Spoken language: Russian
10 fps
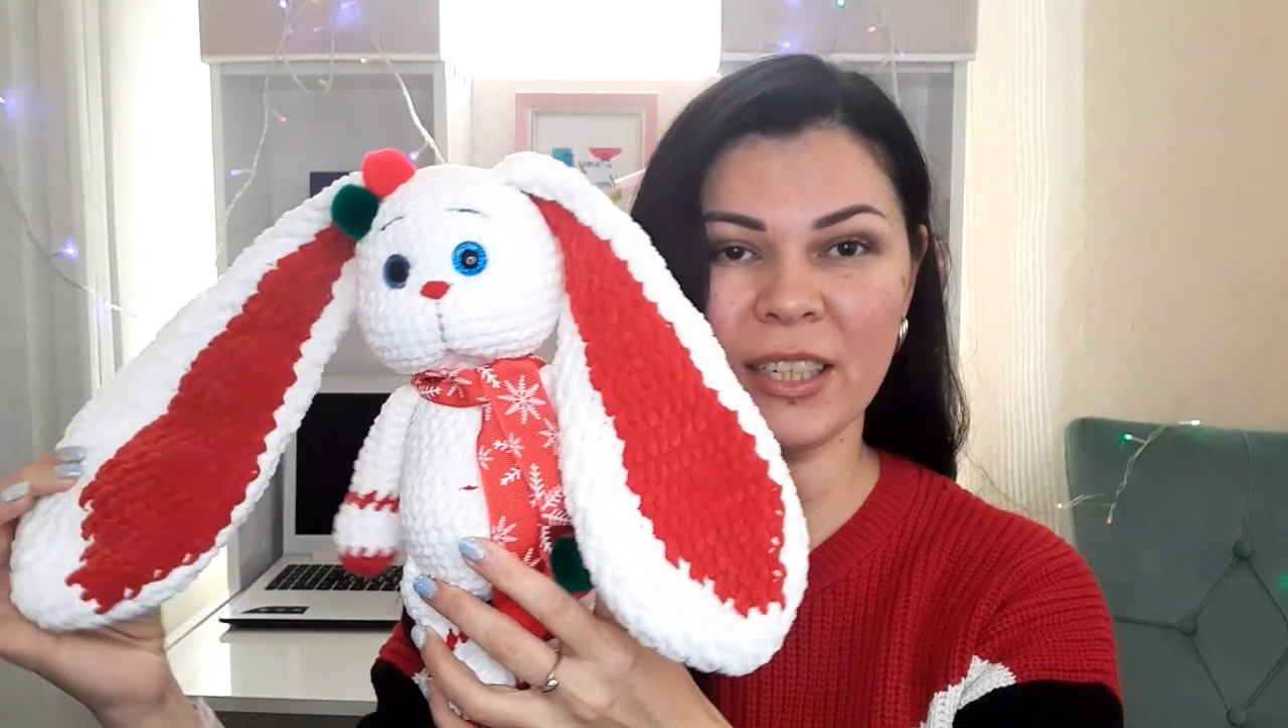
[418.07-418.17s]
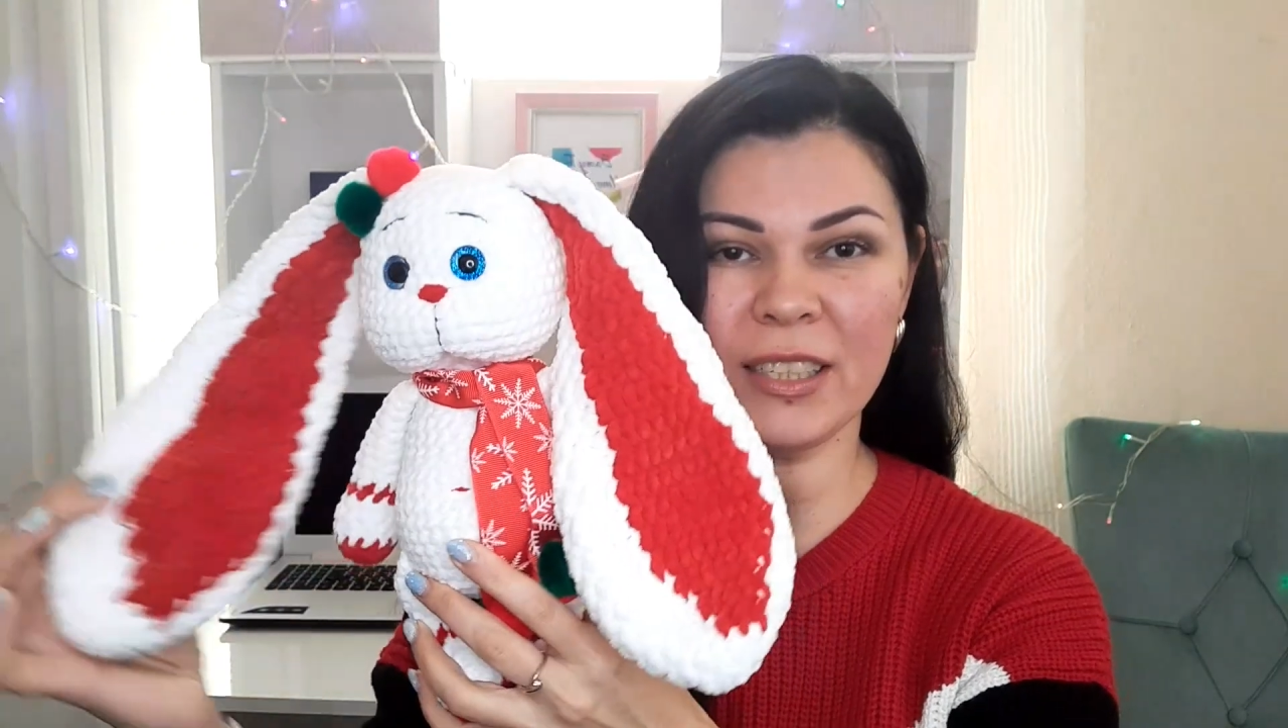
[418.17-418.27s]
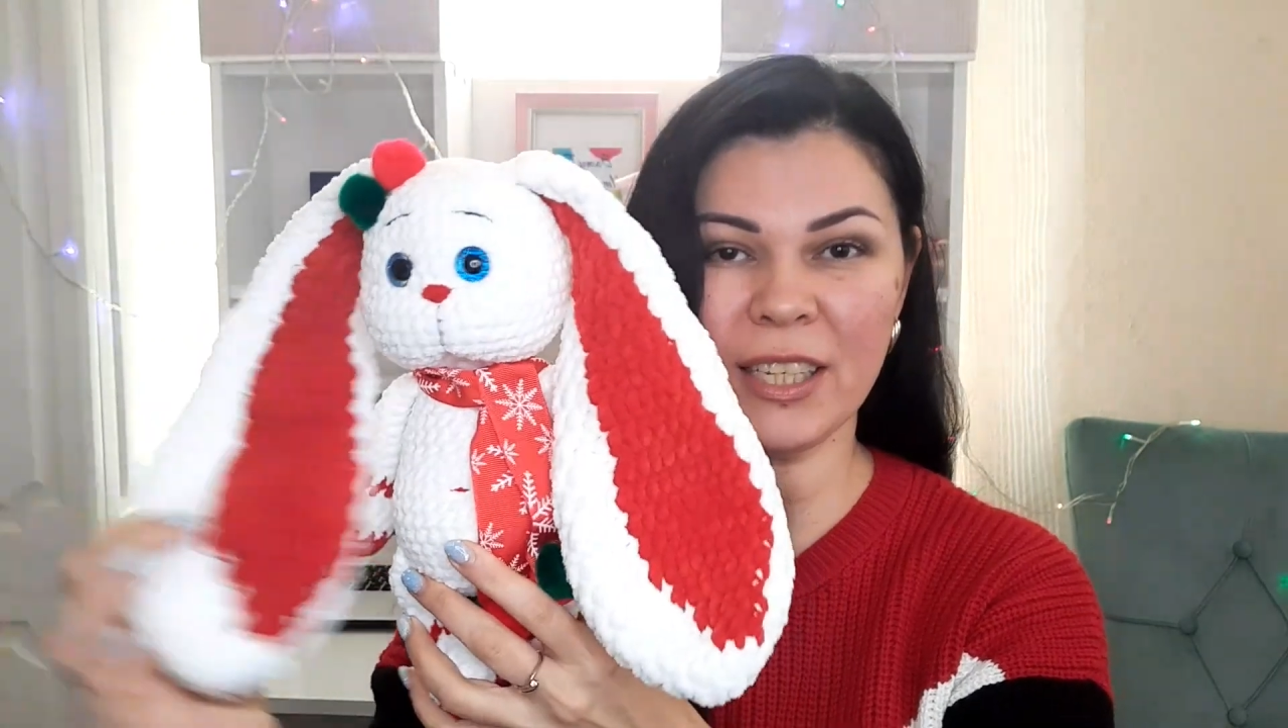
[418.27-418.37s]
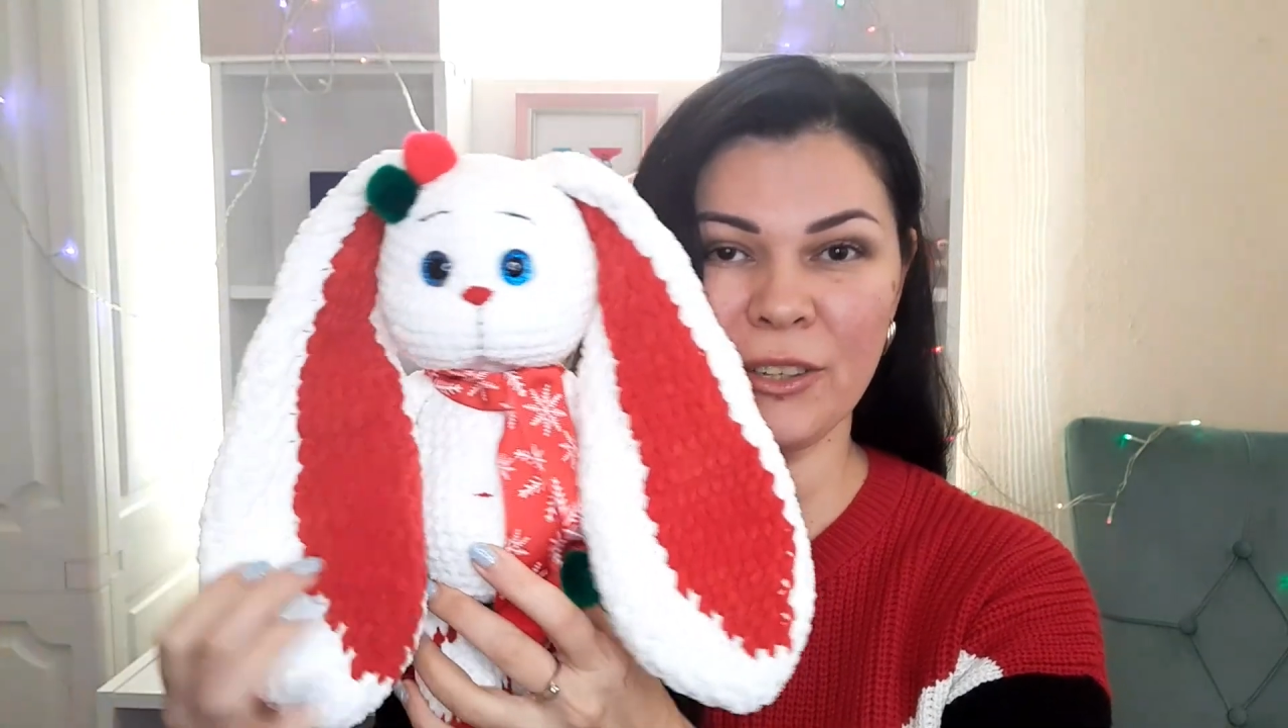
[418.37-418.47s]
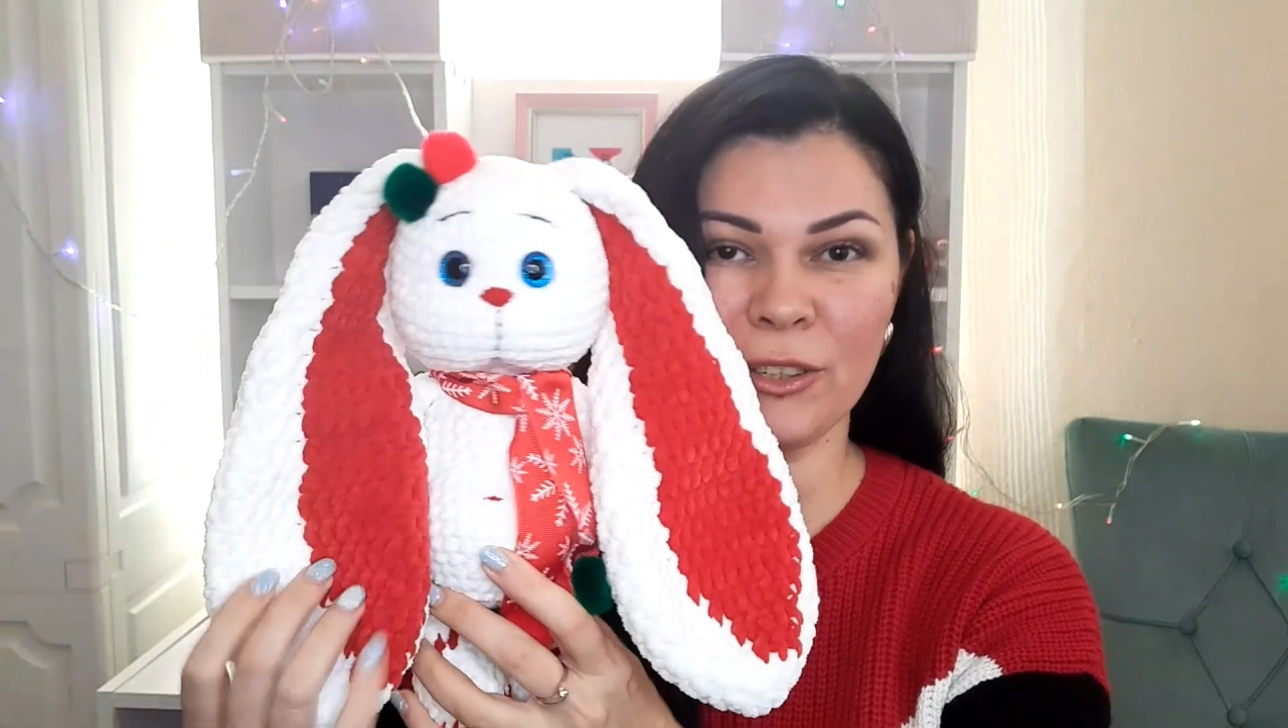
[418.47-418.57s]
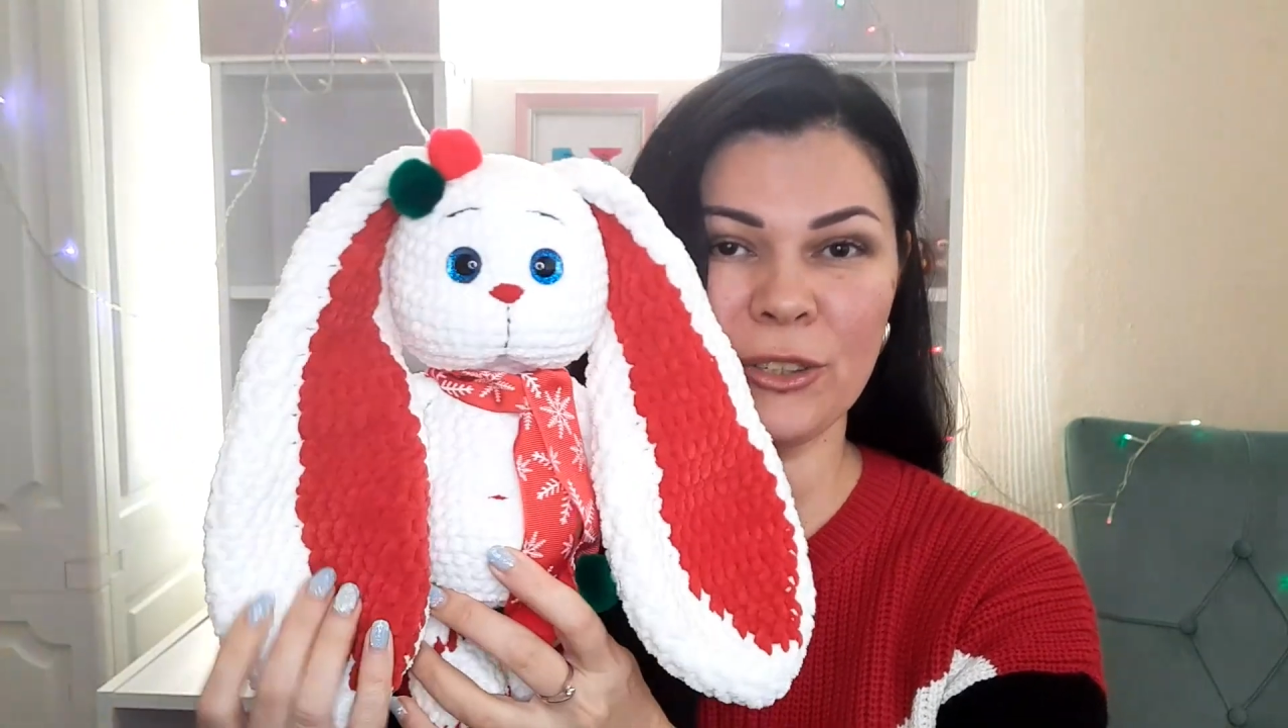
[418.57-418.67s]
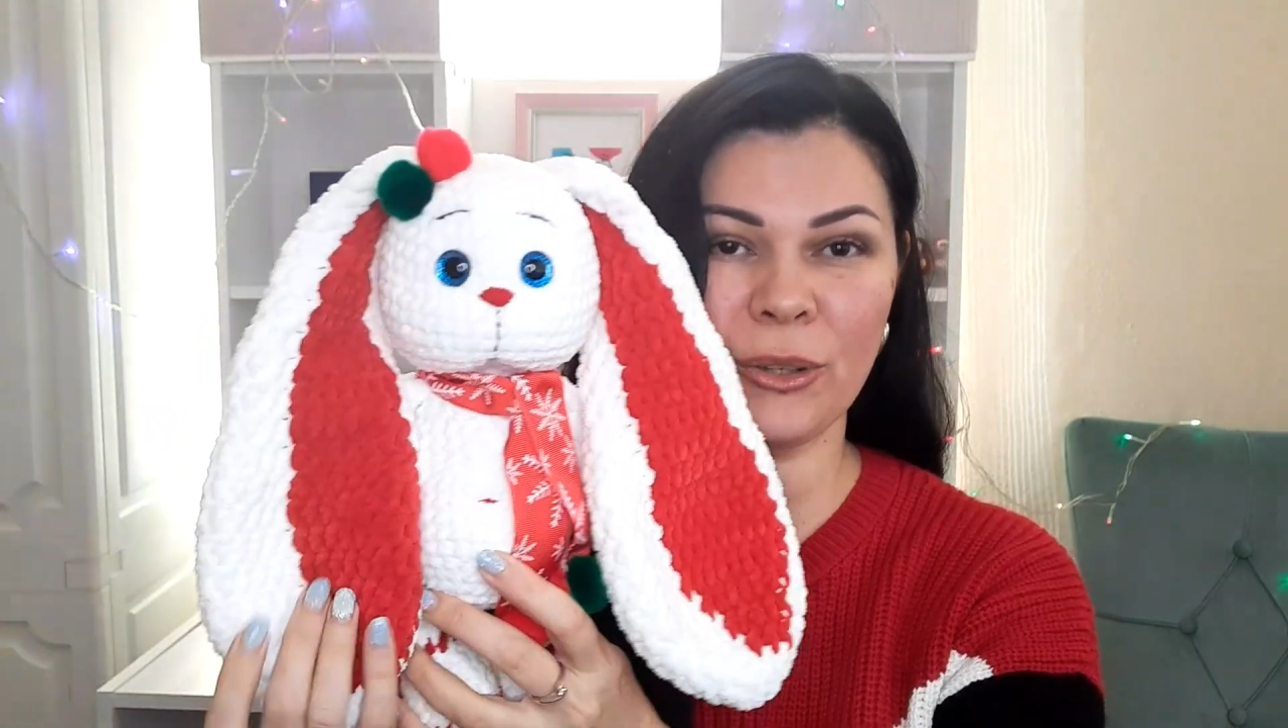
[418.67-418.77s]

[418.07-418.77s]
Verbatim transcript: надеюсь,